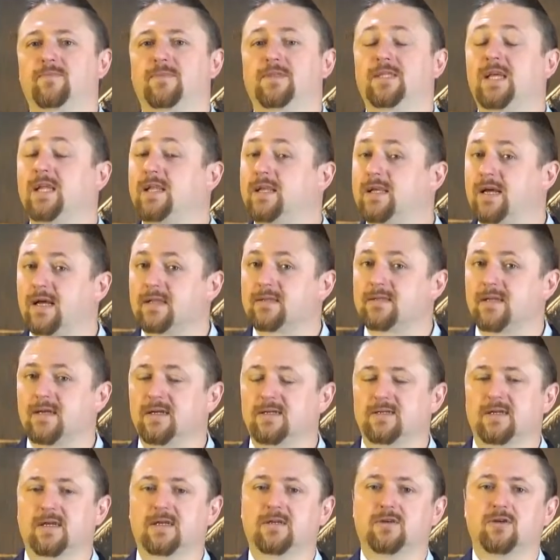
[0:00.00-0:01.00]

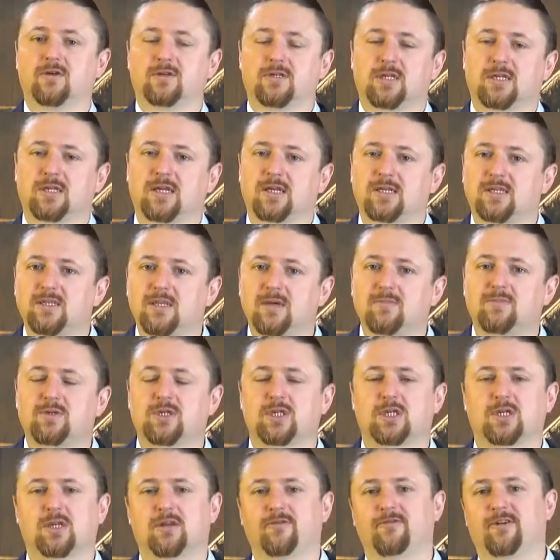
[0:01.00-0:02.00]
delikatna, tak? I ona tak nie
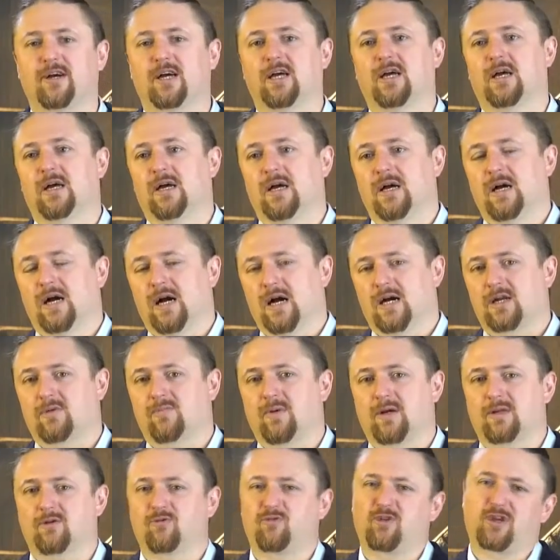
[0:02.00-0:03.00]
przykrywa
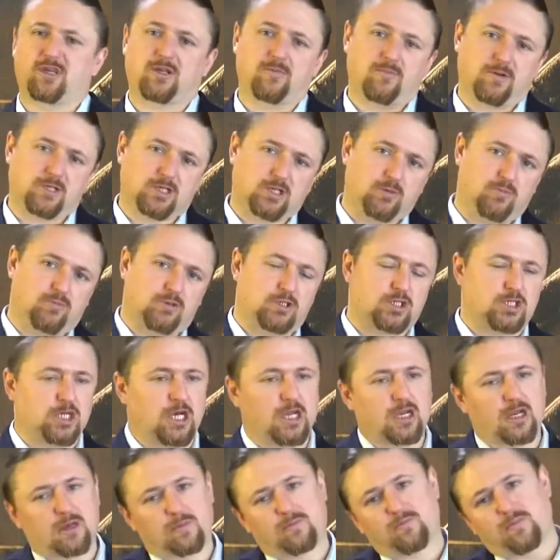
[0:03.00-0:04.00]
aromatów jak te beczki po
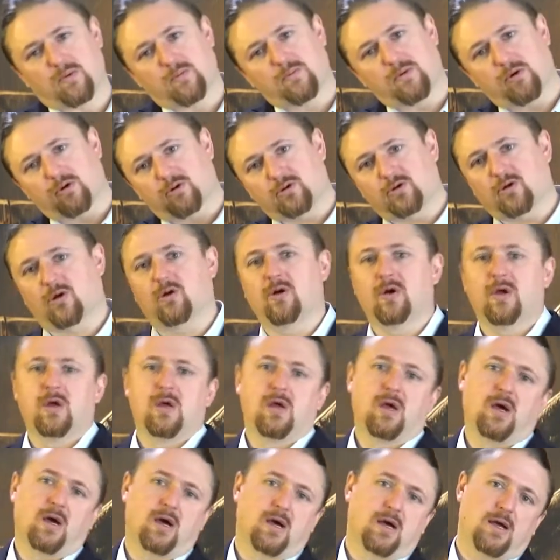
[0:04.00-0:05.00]
szarech, po porto,
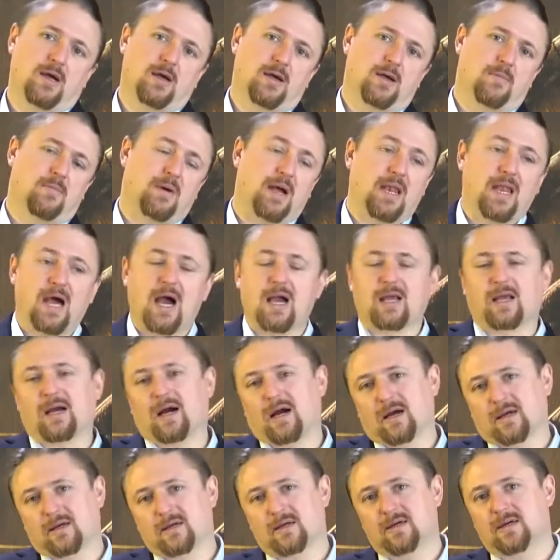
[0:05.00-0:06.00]
e,
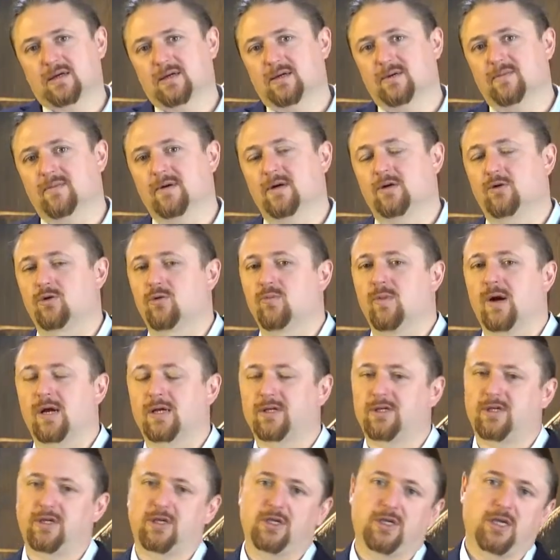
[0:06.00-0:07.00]
malagach, e,
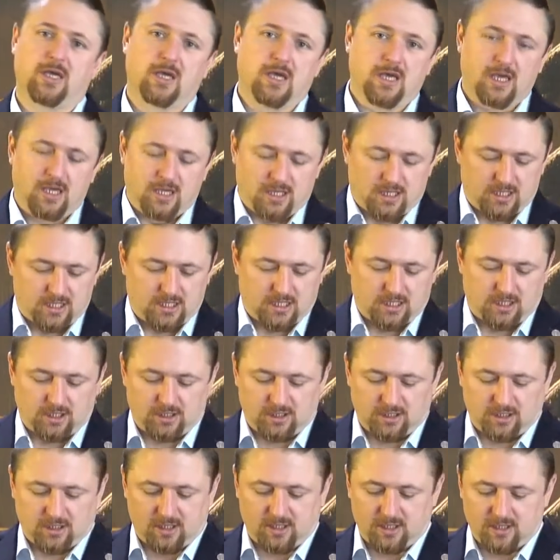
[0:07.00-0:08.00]
rumach i, E,
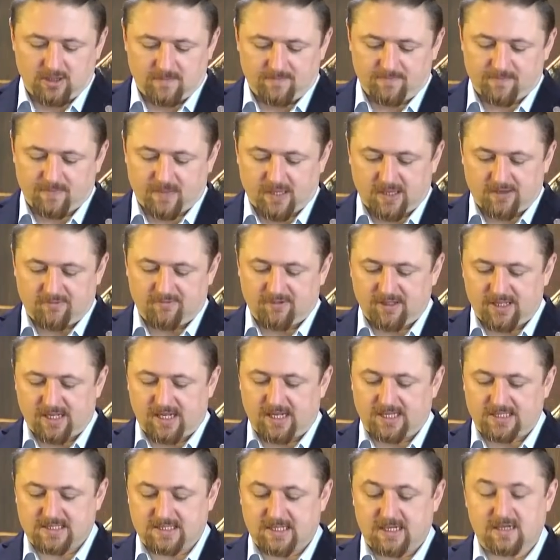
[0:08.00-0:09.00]
innych e,
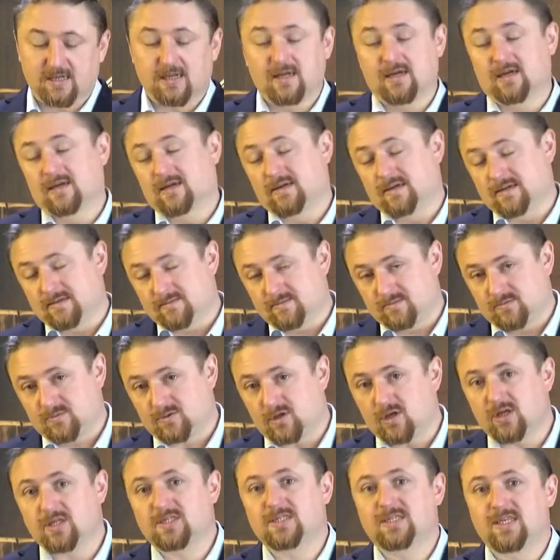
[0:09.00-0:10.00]
wynalazkach.
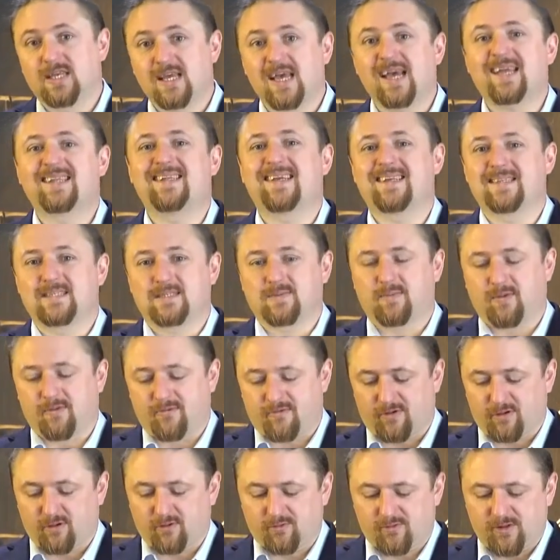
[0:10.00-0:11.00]
To jest jeden z
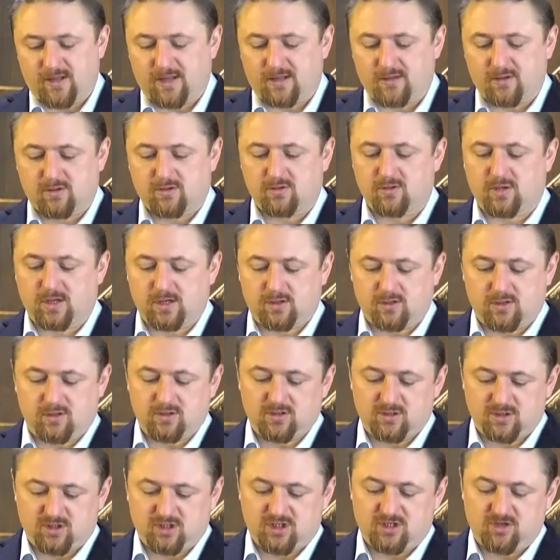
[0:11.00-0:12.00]
powodów, dla którego
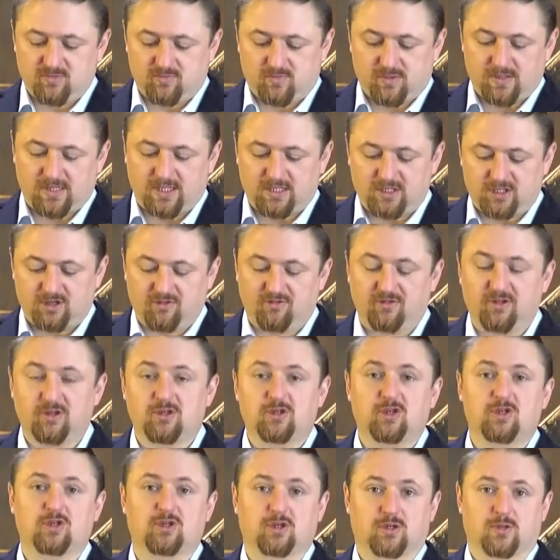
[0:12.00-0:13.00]
ponad
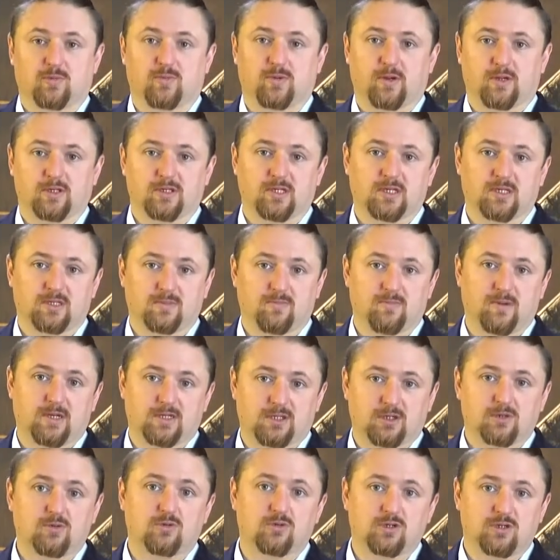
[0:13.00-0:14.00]
90%
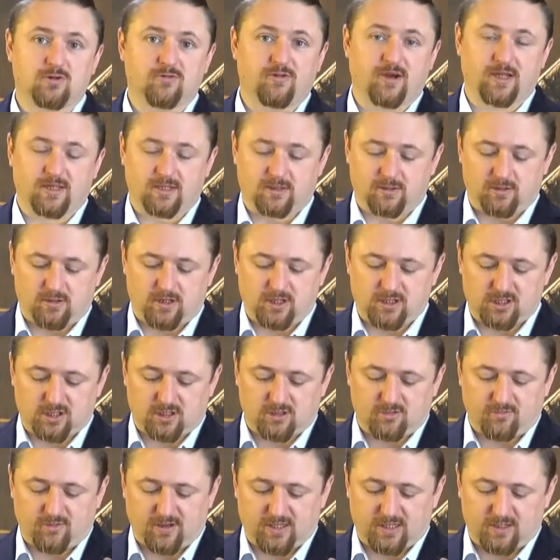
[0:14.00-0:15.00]
beczek używanych do
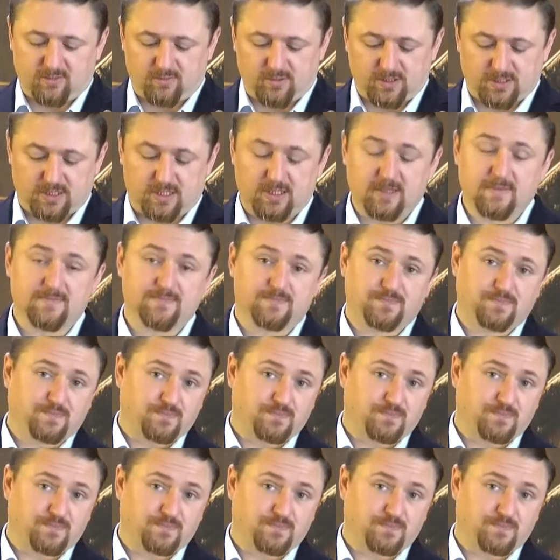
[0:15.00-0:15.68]
leżakowania whisky